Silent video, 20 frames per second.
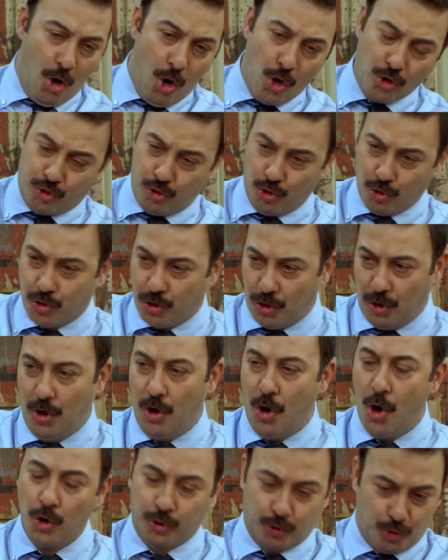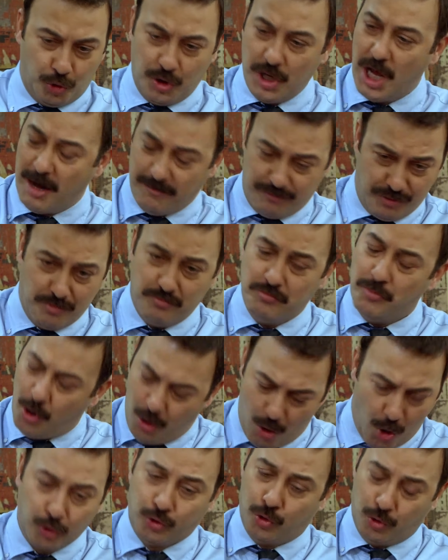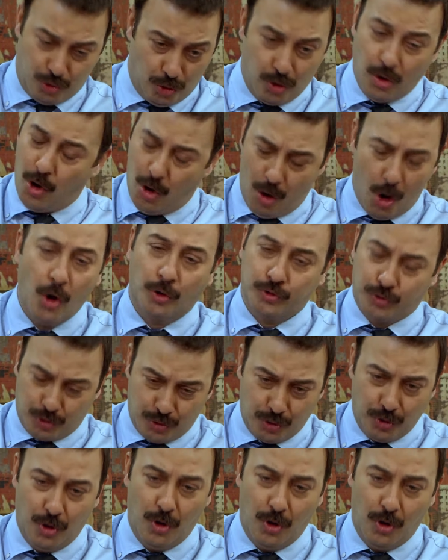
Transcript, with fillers: Otur, otur yavrum. Otur, otur,